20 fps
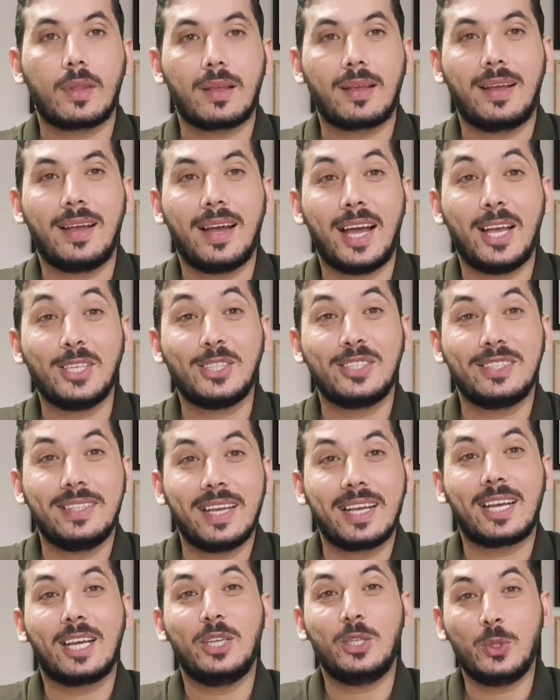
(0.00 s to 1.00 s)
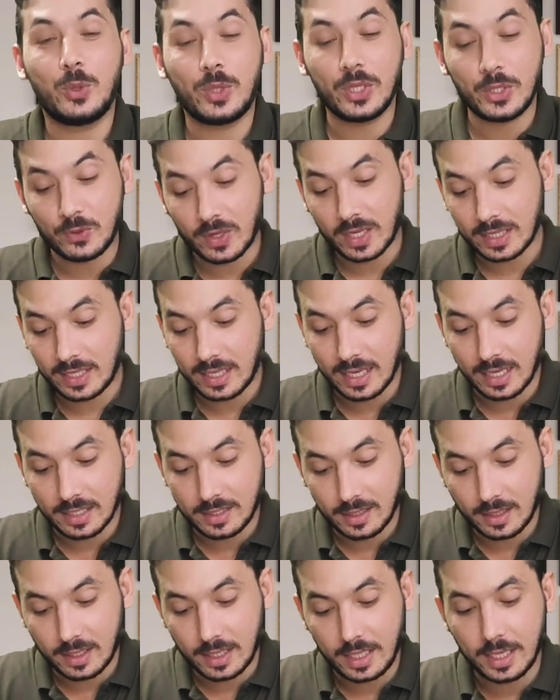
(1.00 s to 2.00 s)
गाइस देख लें ड्यूटी इस वक्त क्या
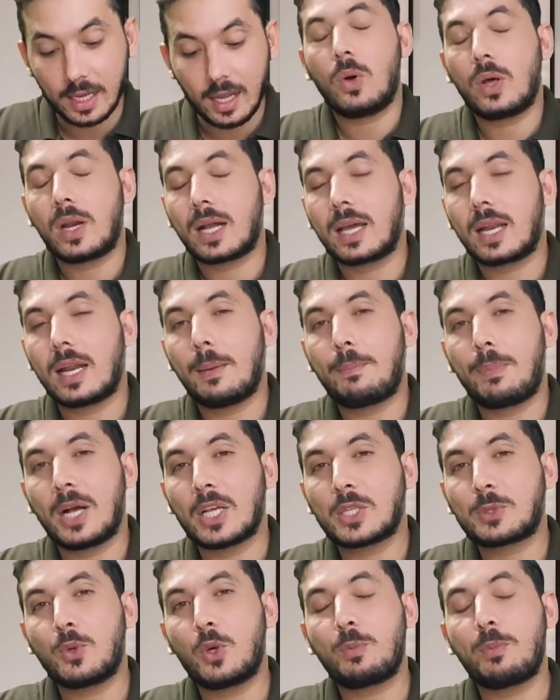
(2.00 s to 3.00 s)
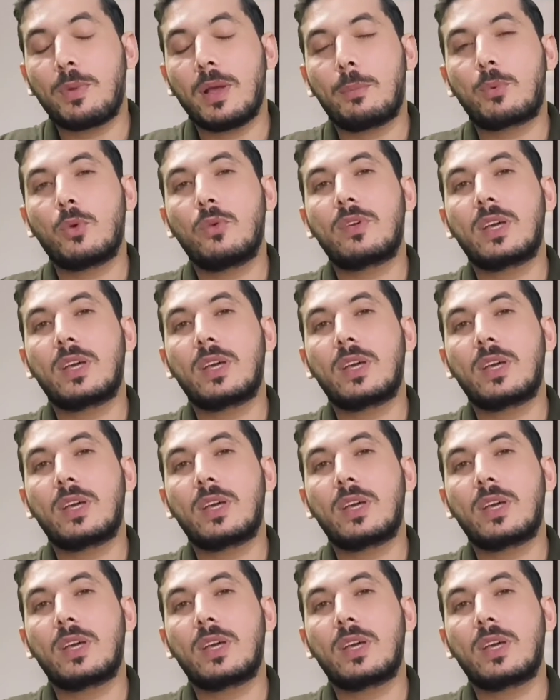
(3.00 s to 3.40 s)
चल रही है अगर आप पासपोर्ट पे अप्रूव